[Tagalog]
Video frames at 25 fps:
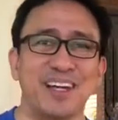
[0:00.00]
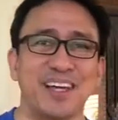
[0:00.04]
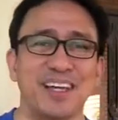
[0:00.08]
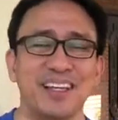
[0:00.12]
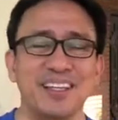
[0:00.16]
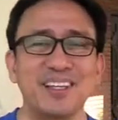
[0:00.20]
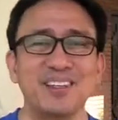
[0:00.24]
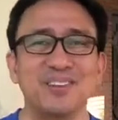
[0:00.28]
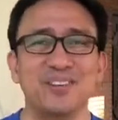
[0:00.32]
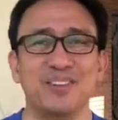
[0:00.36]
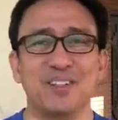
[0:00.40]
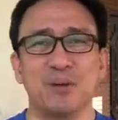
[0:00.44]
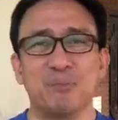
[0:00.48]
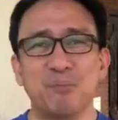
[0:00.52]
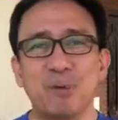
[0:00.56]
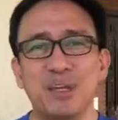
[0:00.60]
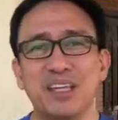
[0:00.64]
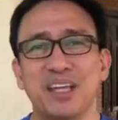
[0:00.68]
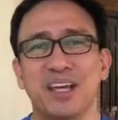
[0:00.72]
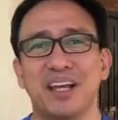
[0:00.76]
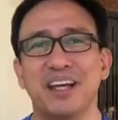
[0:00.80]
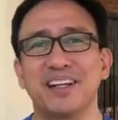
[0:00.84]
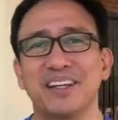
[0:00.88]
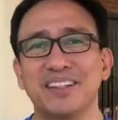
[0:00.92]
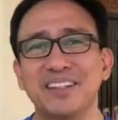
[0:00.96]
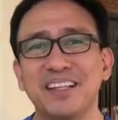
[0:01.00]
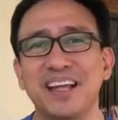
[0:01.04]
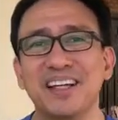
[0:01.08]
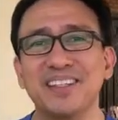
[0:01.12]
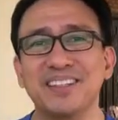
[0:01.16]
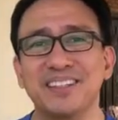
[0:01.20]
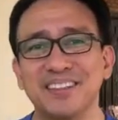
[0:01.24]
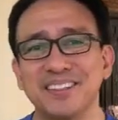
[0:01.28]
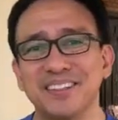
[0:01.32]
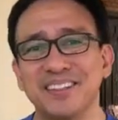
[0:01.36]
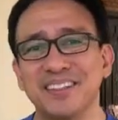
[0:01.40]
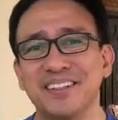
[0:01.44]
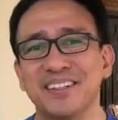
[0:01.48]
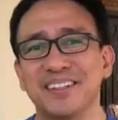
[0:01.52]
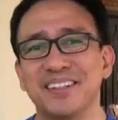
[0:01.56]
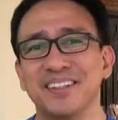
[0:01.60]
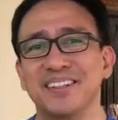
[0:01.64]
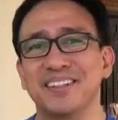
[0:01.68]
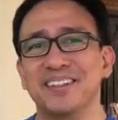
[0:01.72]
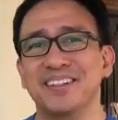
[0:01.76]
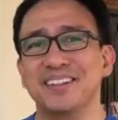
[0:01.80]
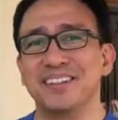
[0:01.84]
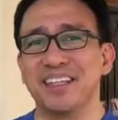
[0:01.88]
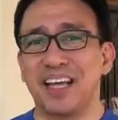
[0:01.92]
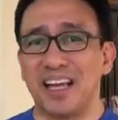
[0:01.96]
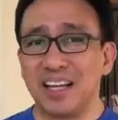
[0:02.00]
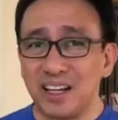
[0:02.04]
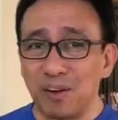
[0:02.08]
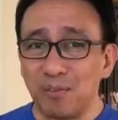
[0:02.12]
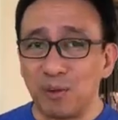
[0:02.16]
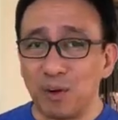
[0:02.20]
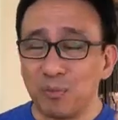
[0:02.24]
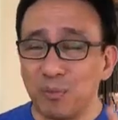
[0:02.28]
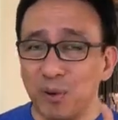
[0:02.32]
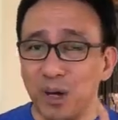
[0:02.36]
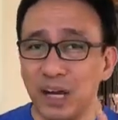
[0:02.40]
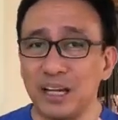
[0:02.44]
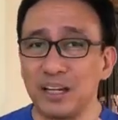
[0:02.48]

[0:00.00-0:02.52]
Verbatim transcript: Eh, kung nabinyagan na tayo, sana wag mong